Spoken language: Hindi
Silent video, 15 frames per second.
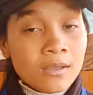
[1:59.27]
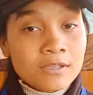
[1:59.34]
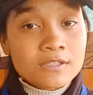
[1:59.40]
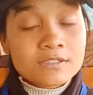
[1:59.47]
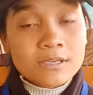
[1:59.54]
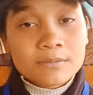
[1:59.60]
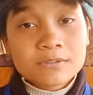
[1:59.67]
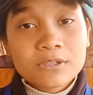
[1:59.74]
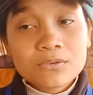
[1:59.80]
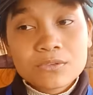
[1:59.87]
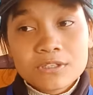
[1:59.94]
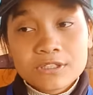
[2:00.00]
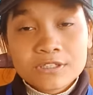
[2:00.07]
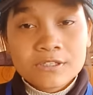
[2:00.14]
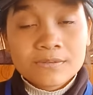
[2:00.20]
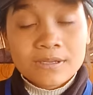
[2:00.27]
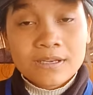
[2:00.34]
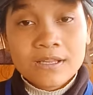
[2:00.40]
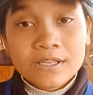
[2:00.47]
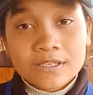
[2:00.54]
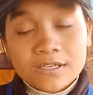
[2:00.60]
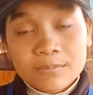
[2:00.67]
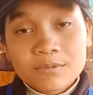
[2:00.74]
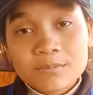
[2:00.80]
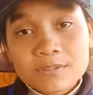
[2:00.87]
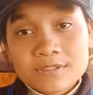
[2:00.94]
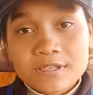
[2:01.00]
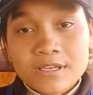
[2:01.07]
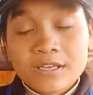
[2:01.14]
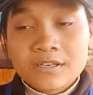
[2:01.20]
इस कविता को लिखने वाला एक कभी भी
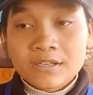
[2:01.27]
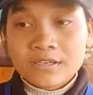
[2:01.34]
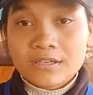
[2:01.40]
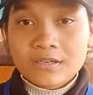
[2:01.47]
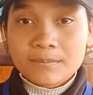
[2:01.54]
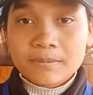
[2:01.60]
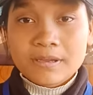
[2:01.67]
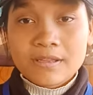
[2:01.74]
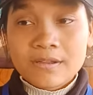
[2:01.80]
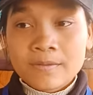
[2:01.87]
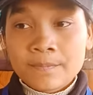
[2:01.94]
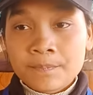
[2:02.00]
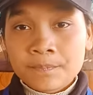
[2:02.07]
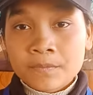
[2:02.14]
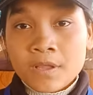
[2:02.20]
सहन ना कर पाया